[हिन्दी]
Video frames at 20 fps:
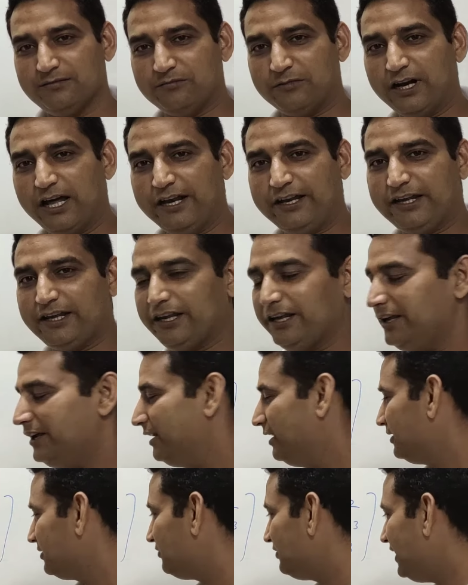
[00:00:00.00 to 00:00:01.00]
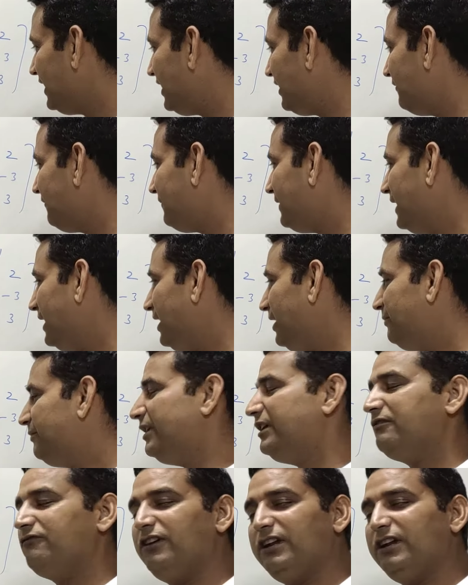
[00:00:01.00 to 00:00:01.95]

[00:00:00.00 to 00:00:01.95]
बढ़ाने की तो देखिए पहला एलिमेंट